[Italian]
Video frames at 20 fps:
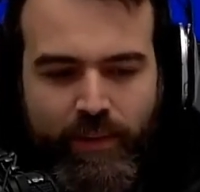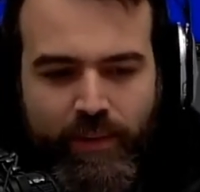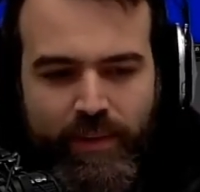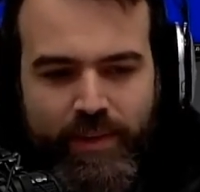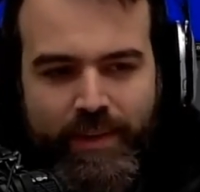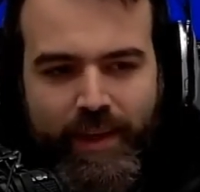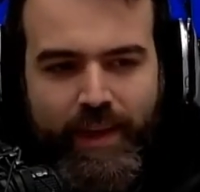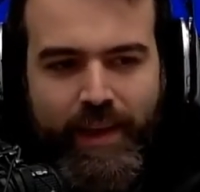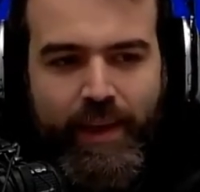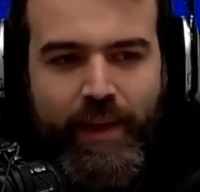
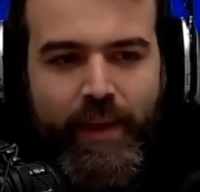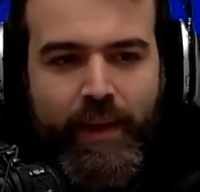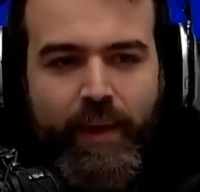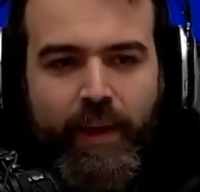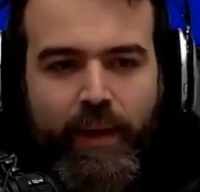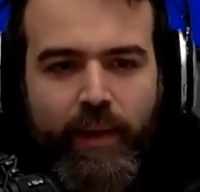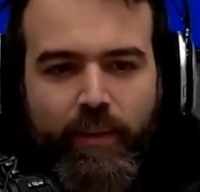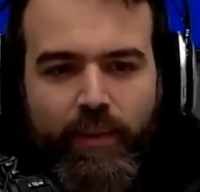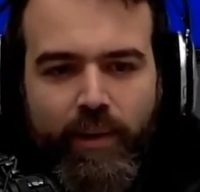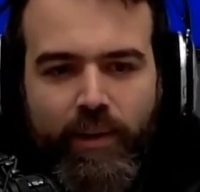Questa è,
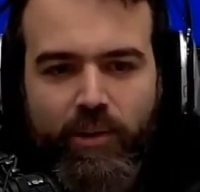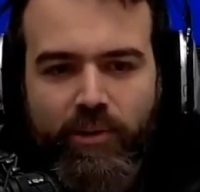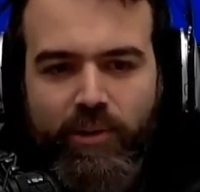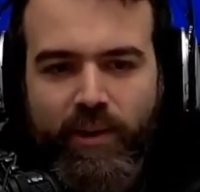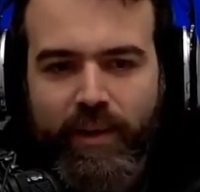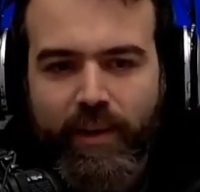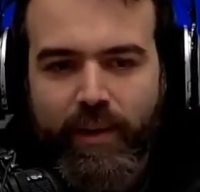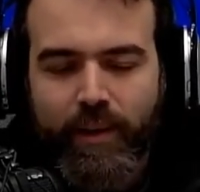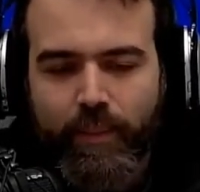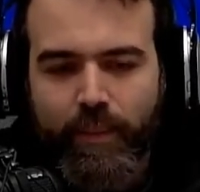è una cosa
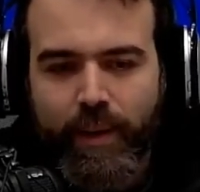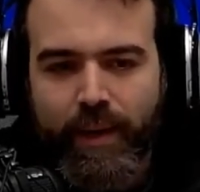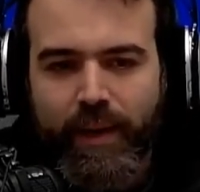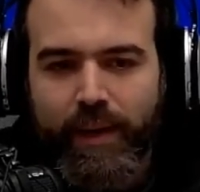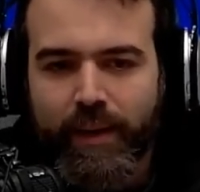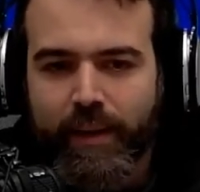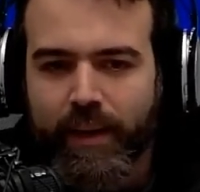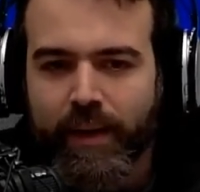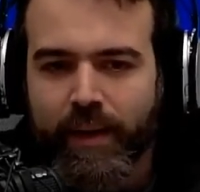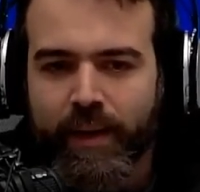che
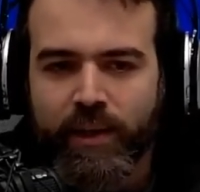magari